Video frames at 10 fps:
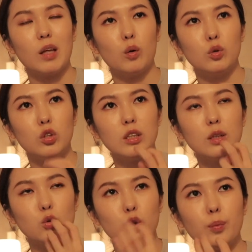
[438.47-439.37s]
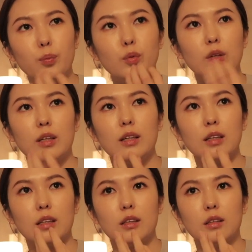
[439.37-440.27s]
我觉得唇部的那
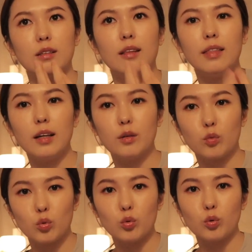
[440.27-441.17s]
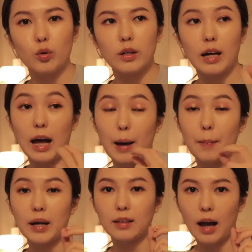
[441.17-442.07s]
个嫩度会还
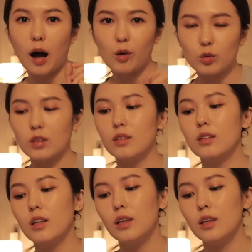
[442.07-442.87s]
蛮好的，